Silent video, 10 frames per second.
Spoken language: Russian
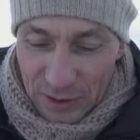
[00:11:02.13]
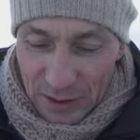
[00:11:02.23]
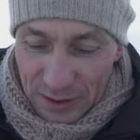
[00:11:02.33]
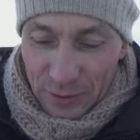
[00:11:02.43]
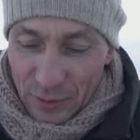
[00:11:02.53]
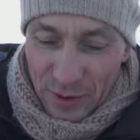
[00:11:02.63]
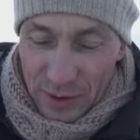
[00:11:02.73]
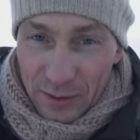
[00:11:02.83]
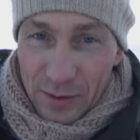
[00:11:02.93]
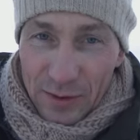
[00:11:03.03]
как, о,
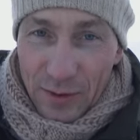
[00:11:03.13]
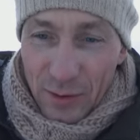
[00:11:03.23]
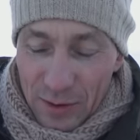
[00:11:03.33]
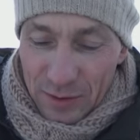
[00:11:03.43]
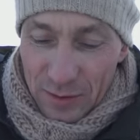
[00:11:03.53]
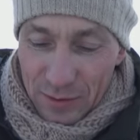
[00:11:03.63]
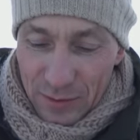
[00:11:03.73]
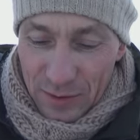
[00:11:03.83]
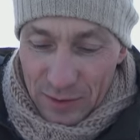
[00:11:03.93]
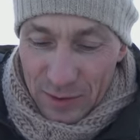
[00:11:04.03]
о,
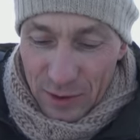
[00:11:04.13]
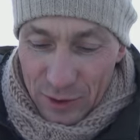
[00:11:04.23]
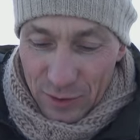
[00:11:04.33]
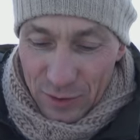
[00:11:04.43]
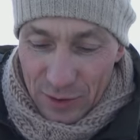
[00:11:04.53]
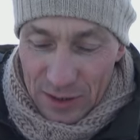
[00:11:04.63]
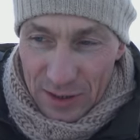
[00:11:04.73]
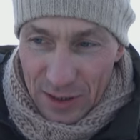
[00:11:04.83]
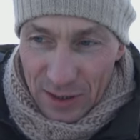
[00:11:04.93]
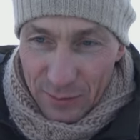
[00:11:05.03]
о, еще что-то
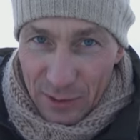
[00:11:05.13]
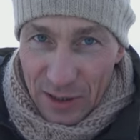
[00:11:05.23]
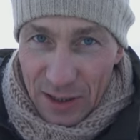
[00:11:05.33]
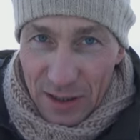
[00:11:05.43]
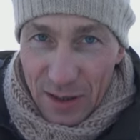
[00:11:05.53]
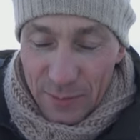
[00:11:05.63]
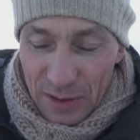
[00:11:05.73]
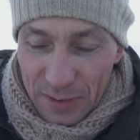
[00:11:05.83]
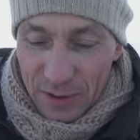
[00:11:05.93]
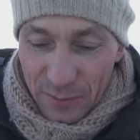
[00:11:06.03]
стайка была,
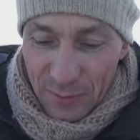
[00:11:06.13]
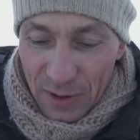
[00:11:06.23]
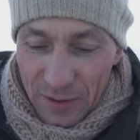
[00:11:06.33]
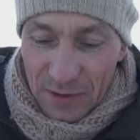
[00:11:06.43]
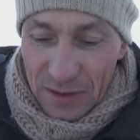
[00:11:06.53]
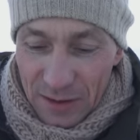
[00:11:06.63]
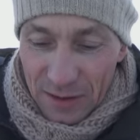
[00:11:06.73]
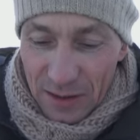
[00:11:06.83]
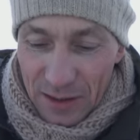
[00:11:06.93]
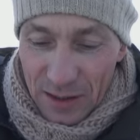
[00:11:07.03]
опять все
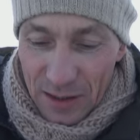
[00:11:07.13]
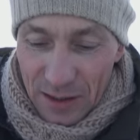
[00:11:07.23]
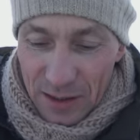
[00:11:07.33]
прохватики такие.